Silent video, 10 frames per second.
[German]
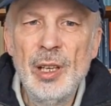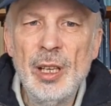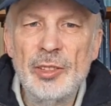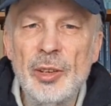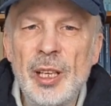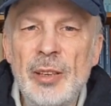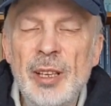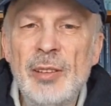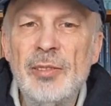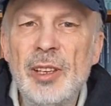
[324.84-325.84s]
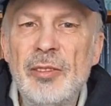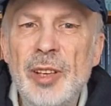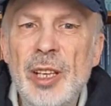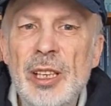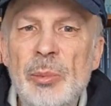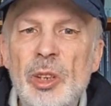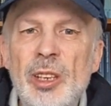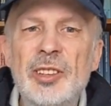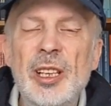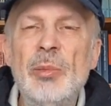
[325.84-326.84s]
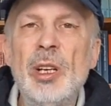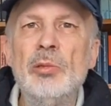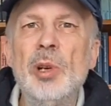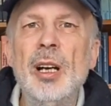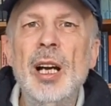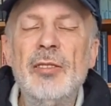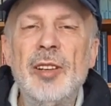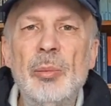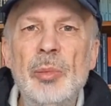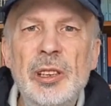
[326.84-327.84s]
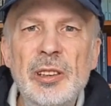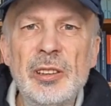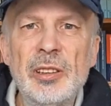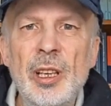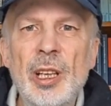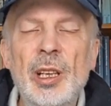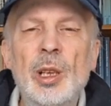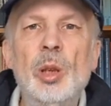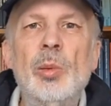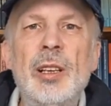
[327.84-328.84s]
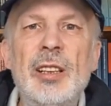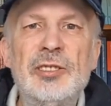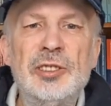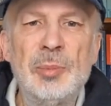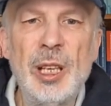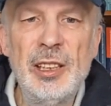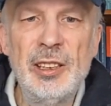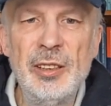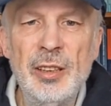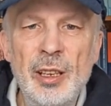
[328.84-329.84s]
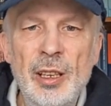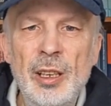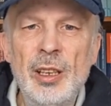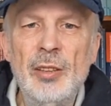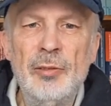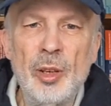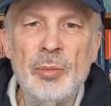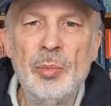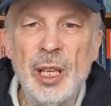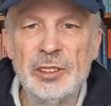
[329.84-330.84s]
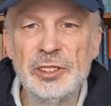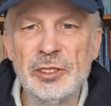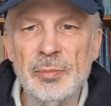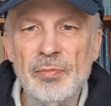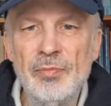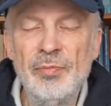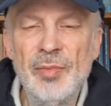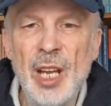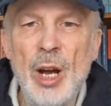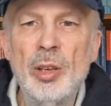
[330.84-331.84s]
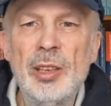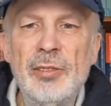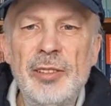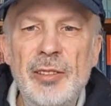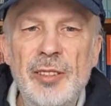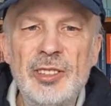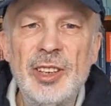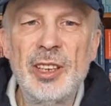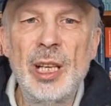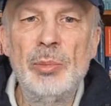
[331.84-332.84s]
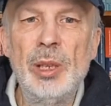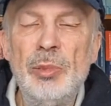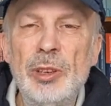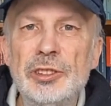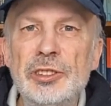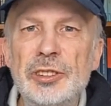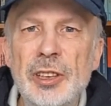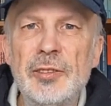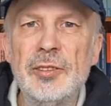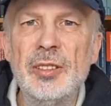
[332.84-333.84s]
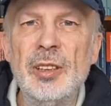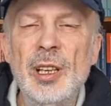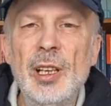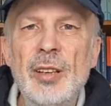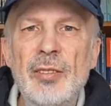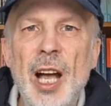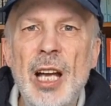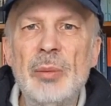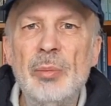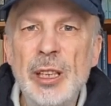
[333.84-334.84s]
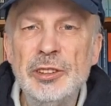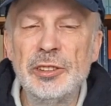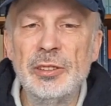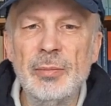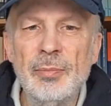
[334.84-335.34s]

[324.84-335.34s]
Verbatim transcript: sondern wir vernehmen es immer nur vermittelt über das Sprechen von Menschen. Auch die Verfasser der biblischen Schriften waren Menschen.